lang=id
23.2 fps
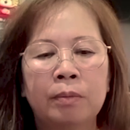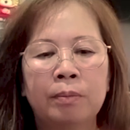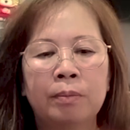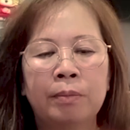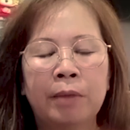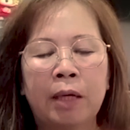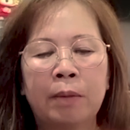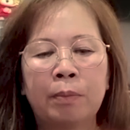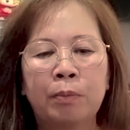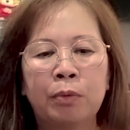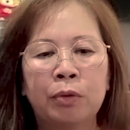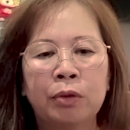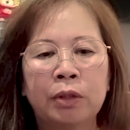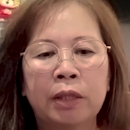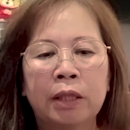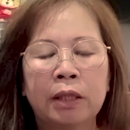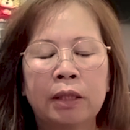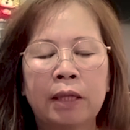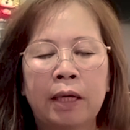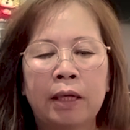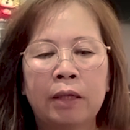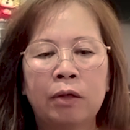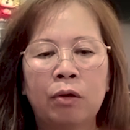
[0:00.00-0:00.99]
Biarpun
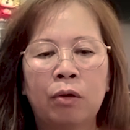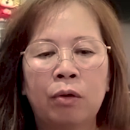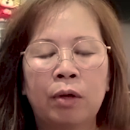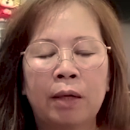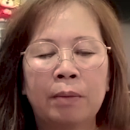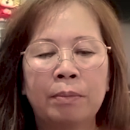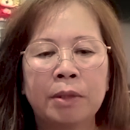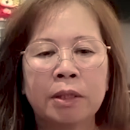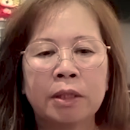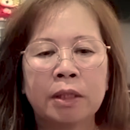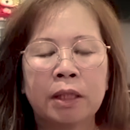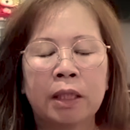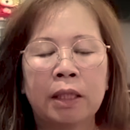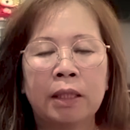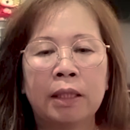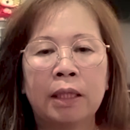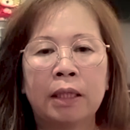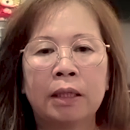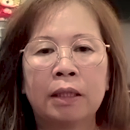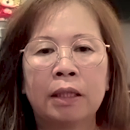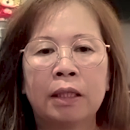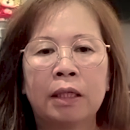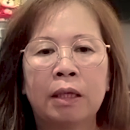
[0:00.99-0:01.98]
kita ini orang miskin
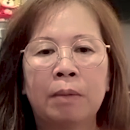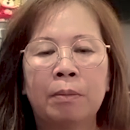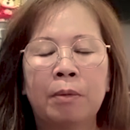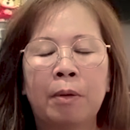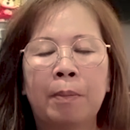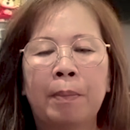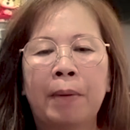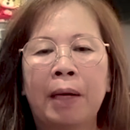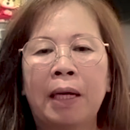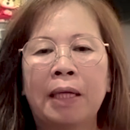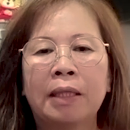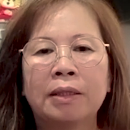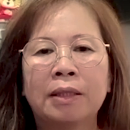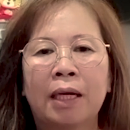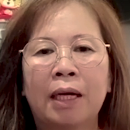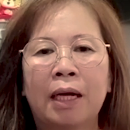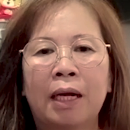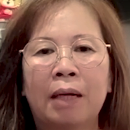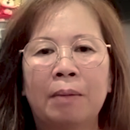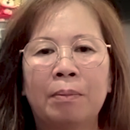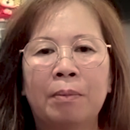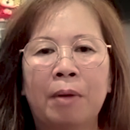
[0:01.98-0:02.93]
dan tidak berpelajaran,